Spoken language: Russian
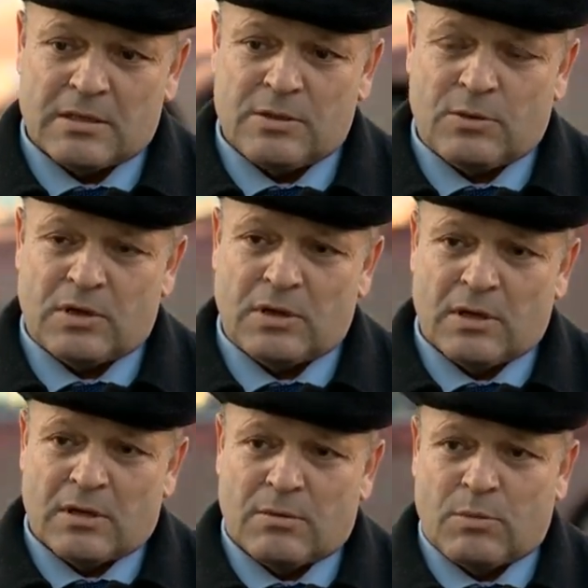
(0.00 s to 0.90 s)
на сегодня
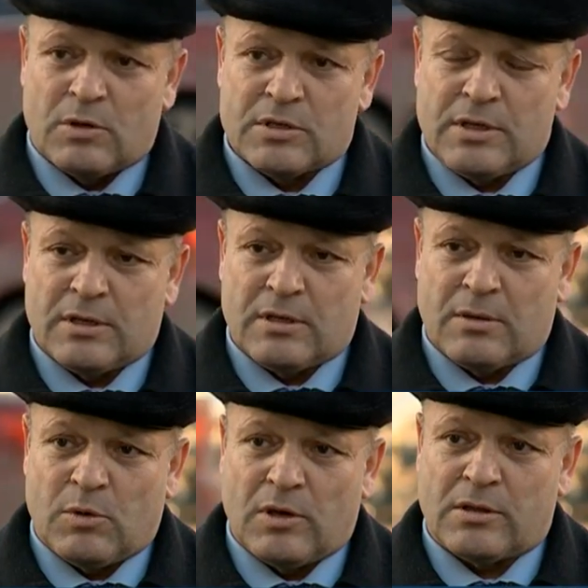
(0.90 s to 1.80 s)

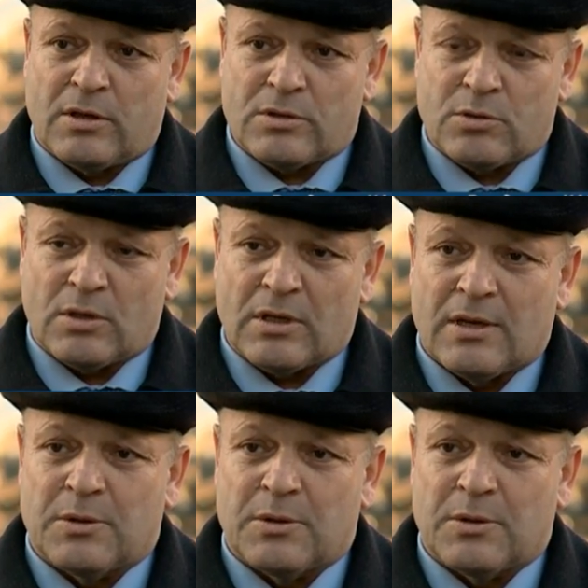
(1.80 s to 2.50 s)
сделано более 300,